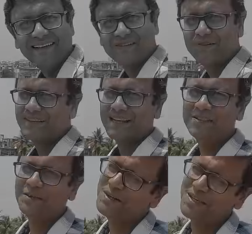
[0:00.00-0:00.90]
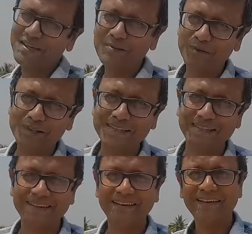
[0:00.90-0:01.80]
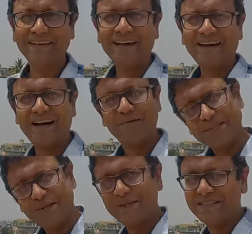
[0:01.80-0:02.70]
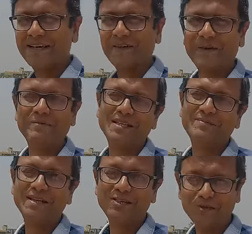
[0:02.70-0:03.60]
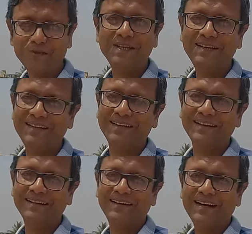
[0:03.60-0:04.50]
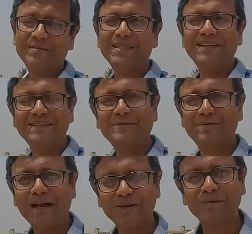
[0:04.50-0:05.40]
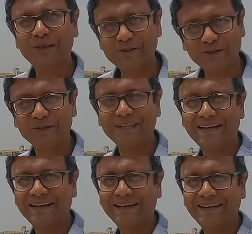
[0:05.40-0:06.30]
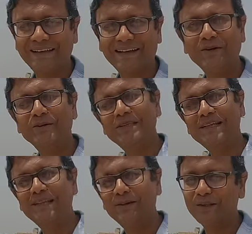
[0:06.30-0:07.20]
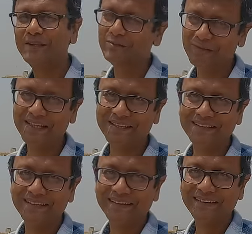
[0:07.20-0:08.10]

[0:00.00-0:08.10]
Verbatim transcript: আসলে জানেন তো ঠিকই বলছি আমাদেরও ইচ্ছে করে মাঝে মাঝে ছুটি নিয়ে আমাদের এই যে প্রাণ খোলা সত্তা এটাকে ওই নীল দিগন্তে উড়িয়ে দিতে